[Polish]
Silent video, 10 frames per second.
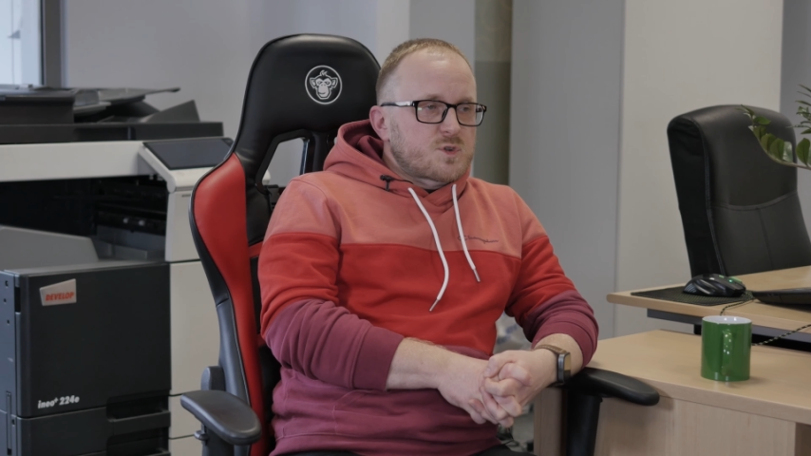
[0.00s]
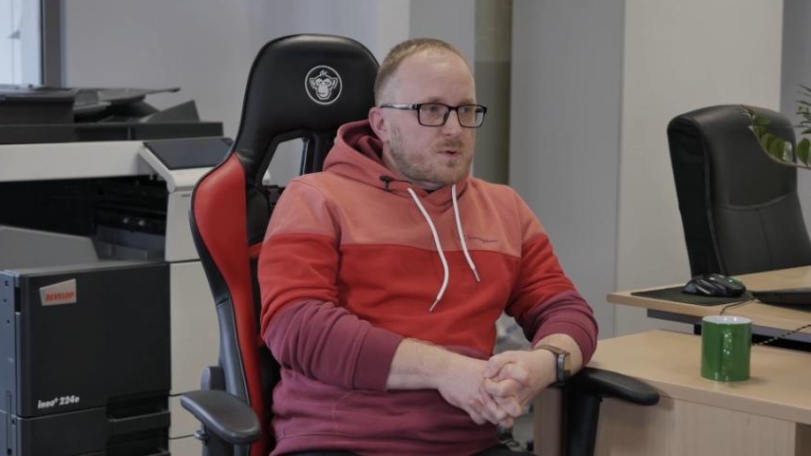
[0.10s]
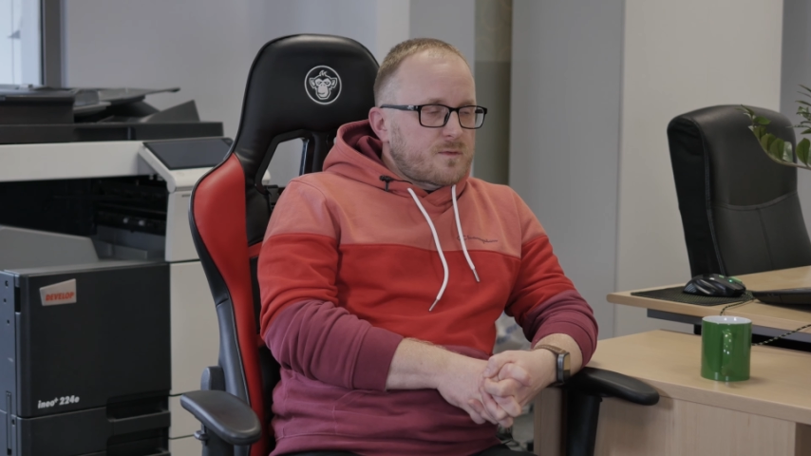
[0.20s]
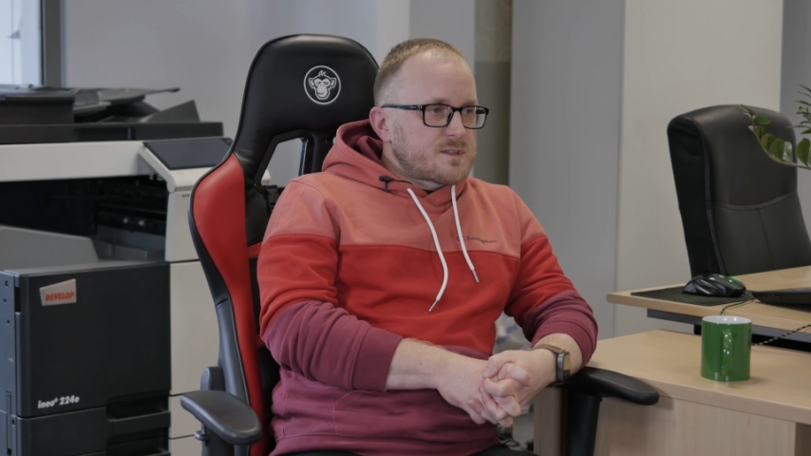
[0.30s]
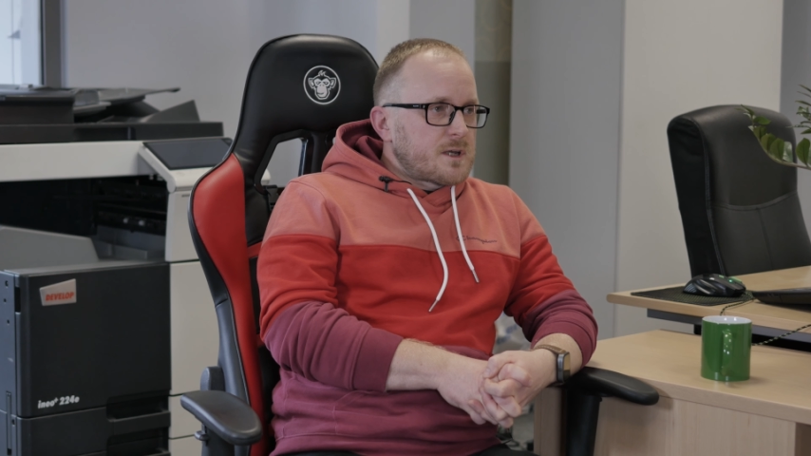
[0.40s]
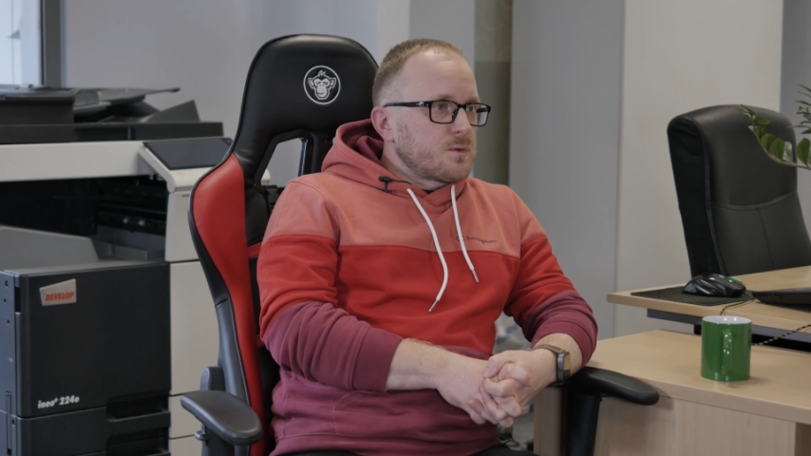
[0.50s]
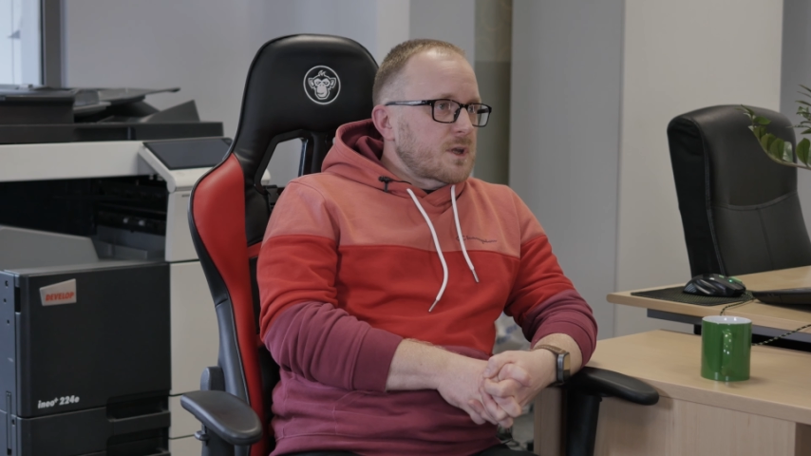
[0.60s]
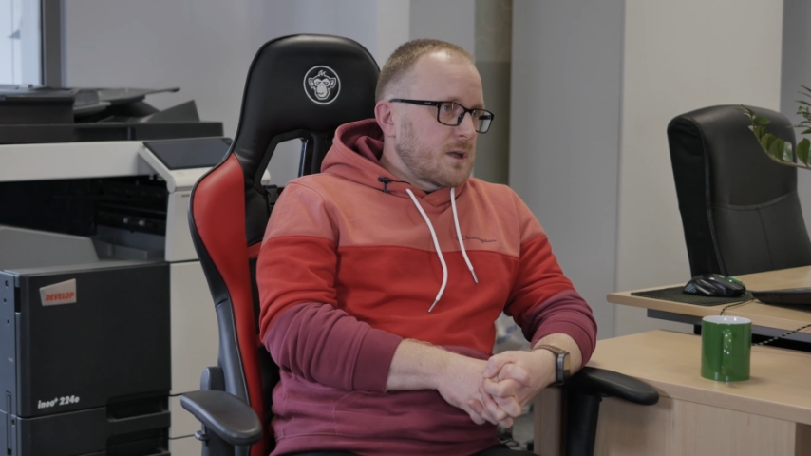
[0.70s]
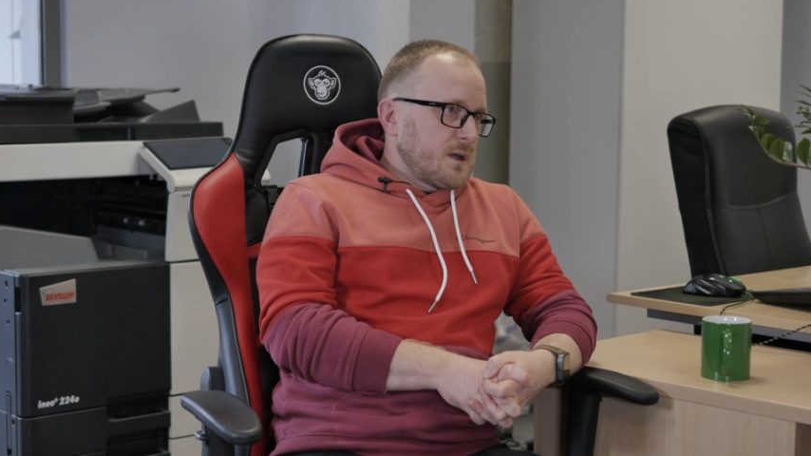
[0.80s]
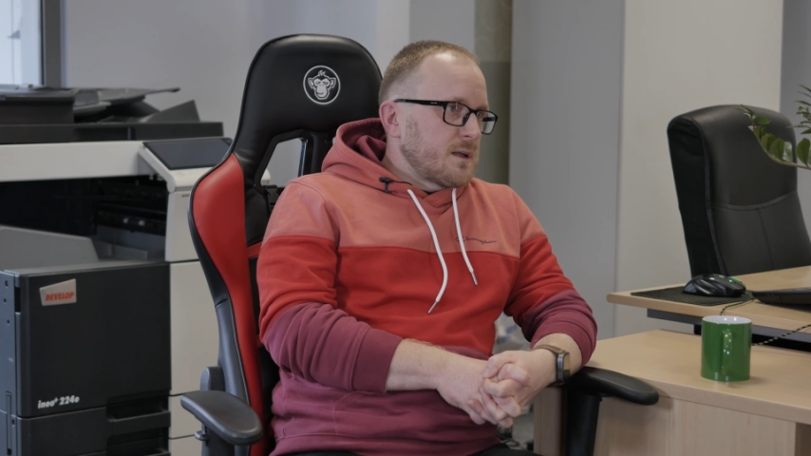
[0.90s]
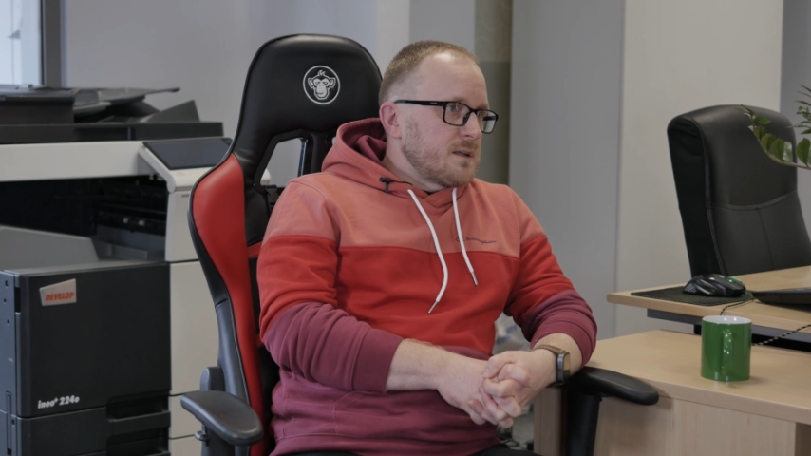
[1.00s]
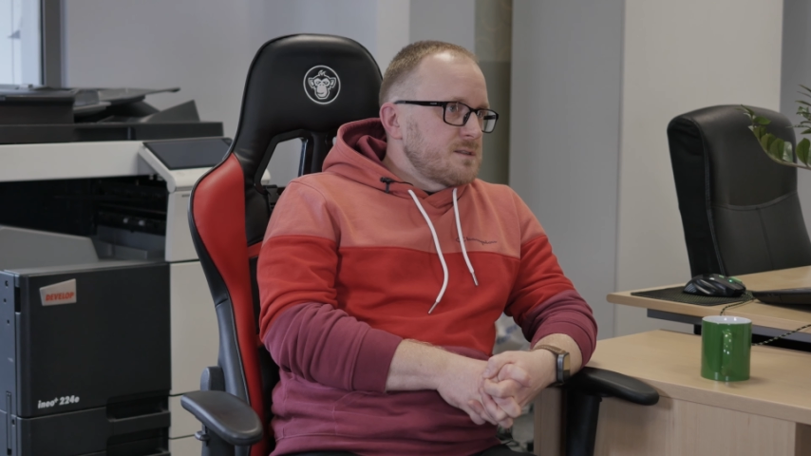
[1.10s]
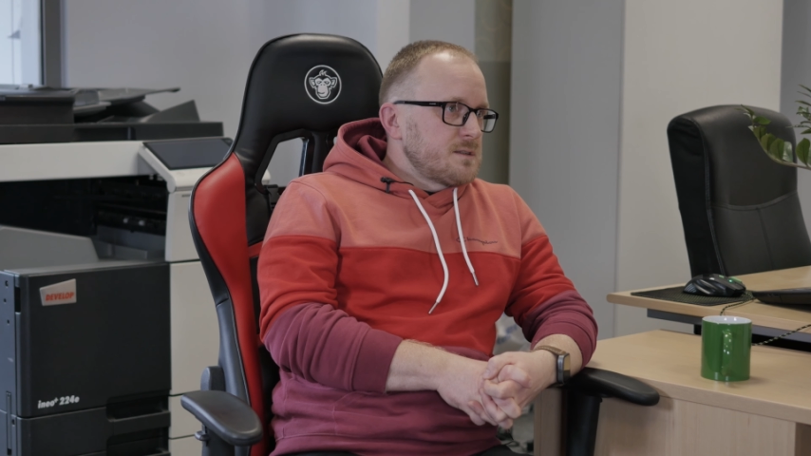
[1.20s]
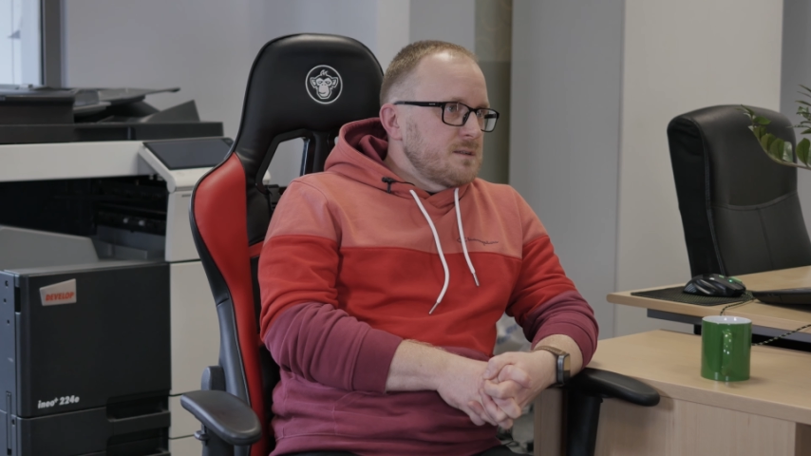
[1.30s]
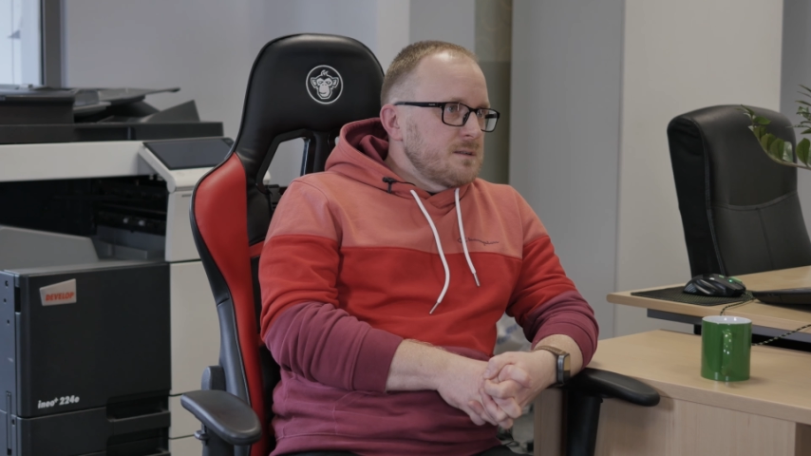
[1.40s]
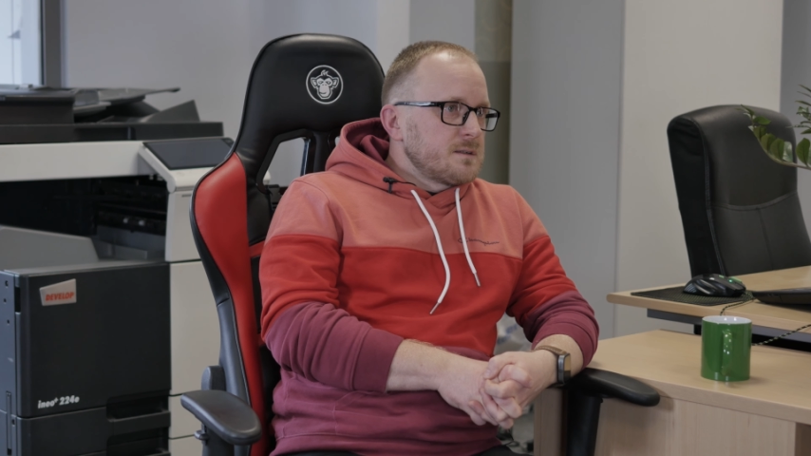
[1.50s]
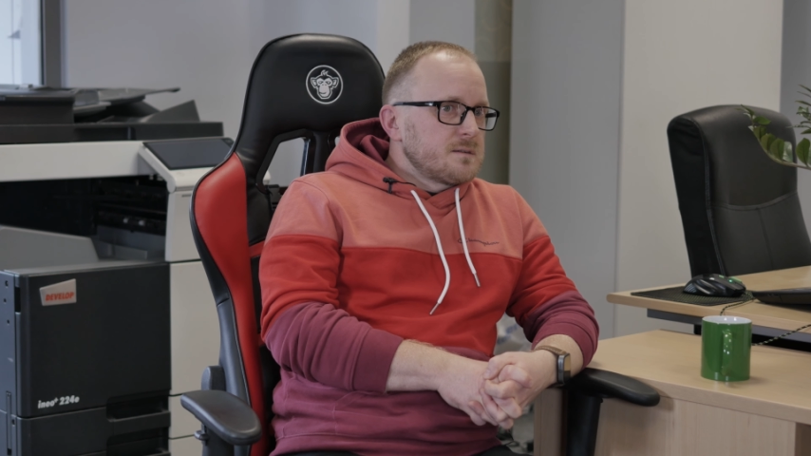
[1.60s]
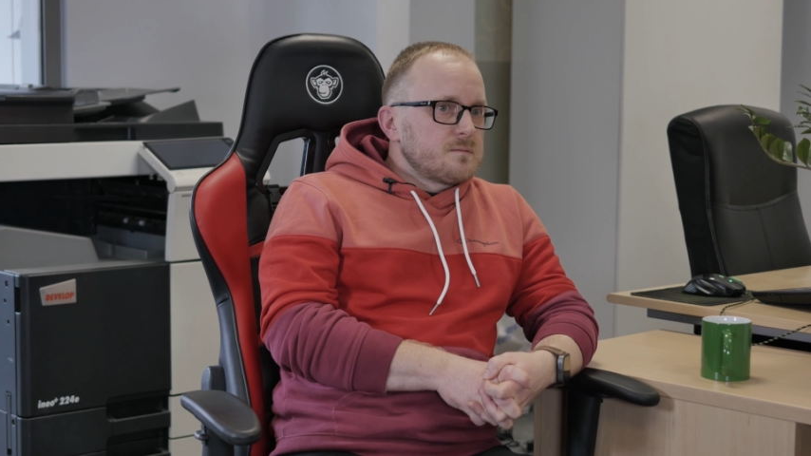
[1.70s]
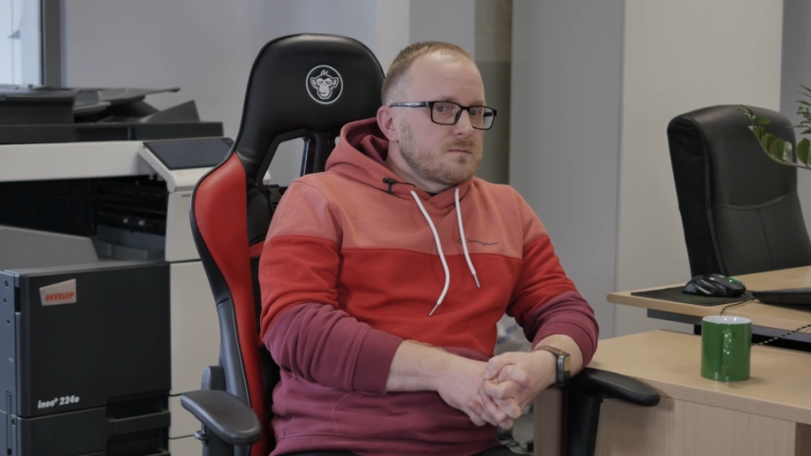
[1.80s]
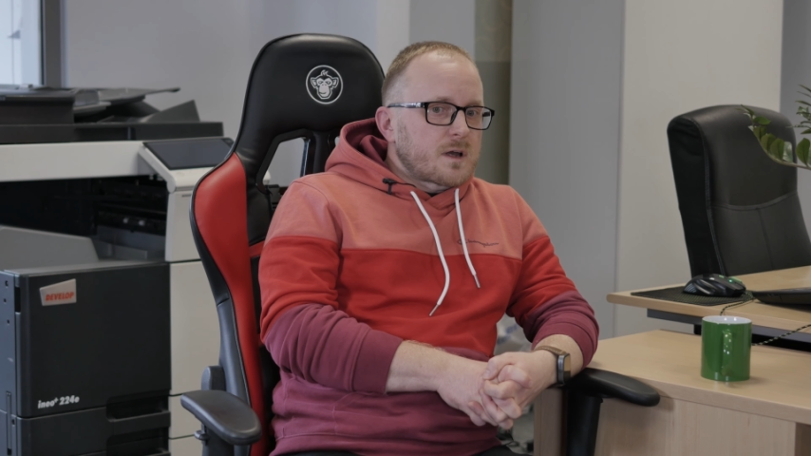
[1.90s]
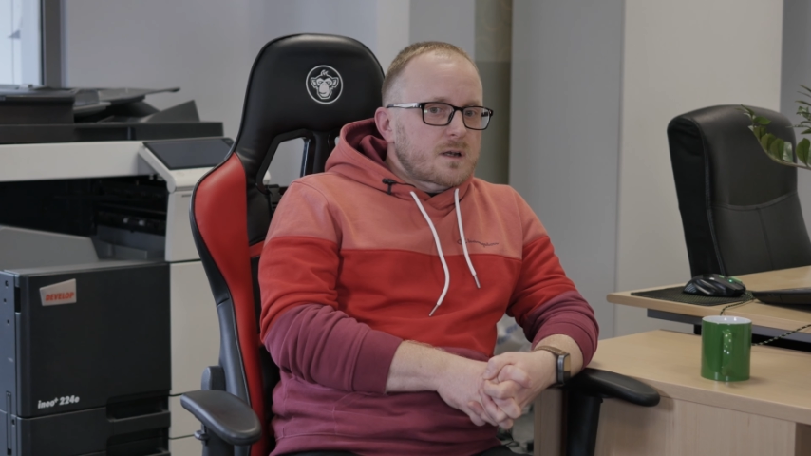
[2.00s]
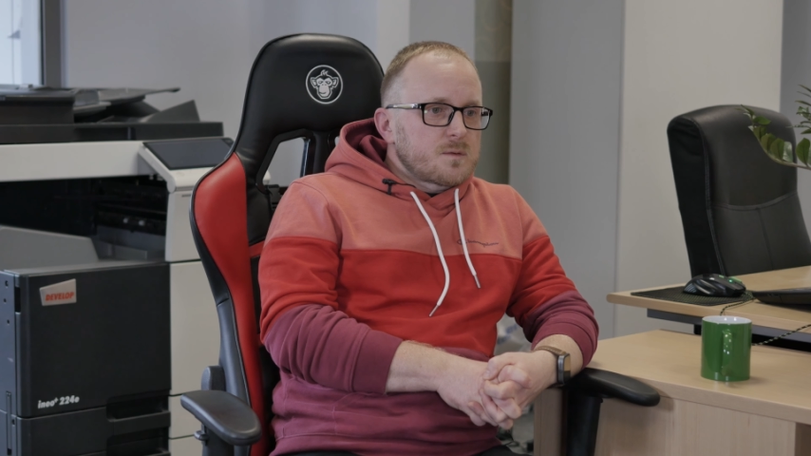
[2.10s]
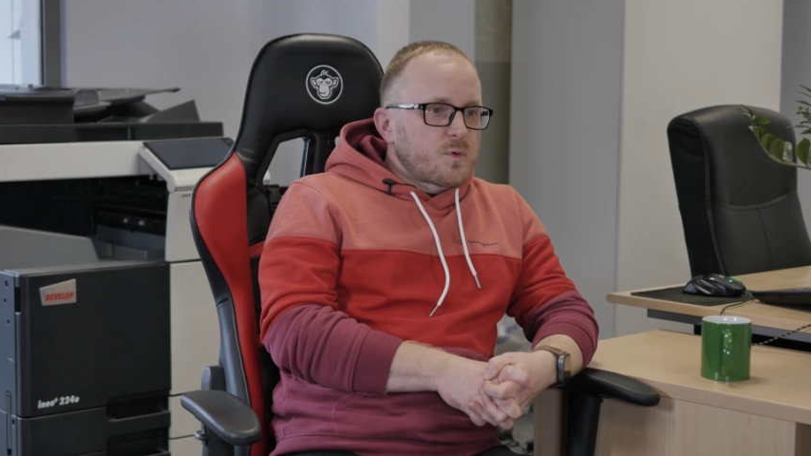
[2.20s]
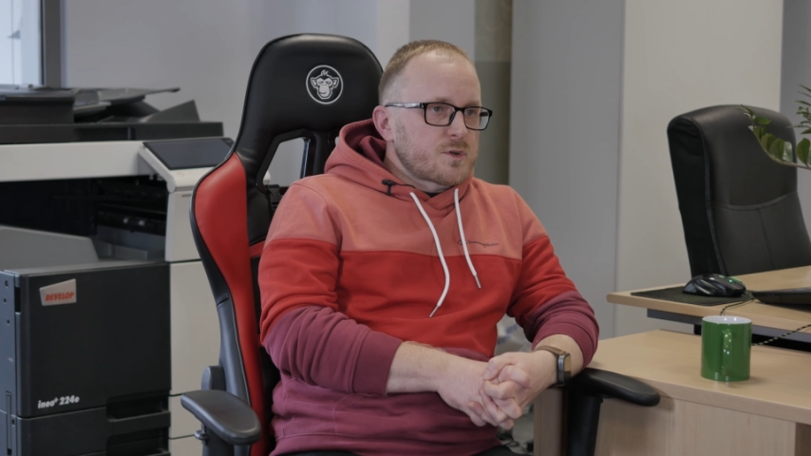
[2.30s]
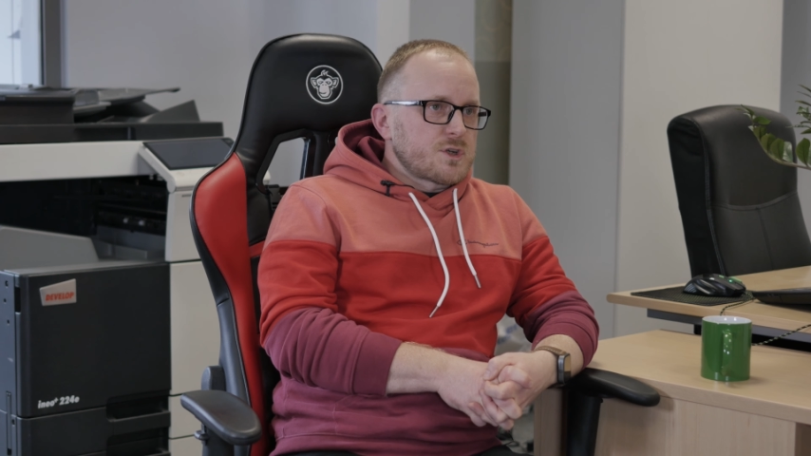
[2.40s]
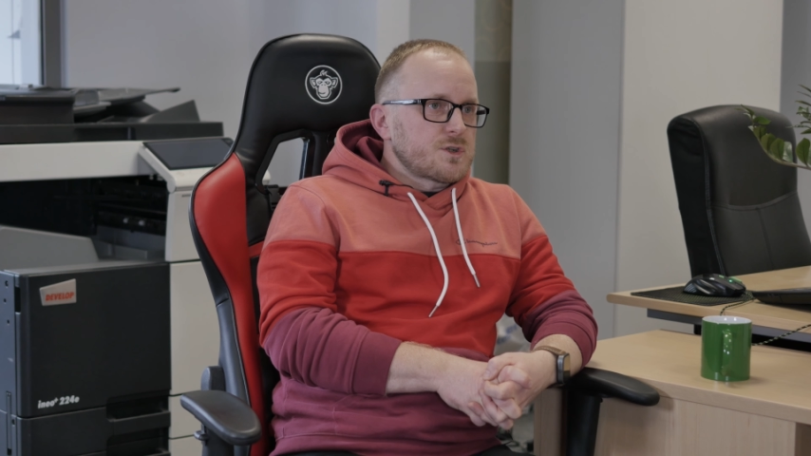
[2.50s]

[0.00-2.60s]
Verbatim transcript: przeprowadzeniu takiej analizy nagle powierzchnia